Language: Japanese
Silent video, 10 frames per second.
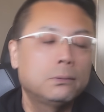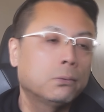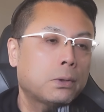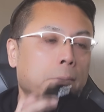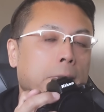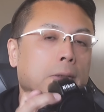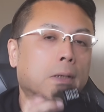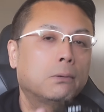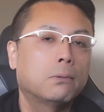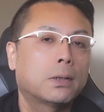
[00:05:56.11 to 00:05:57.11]
取ってみまし
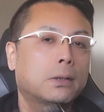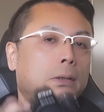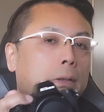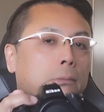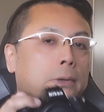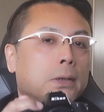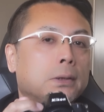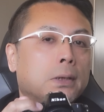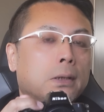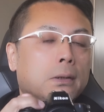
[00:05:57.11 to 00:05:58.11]
たけど片手でも
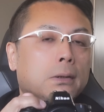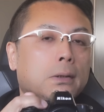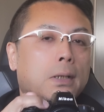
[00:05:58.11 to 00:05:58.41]
全然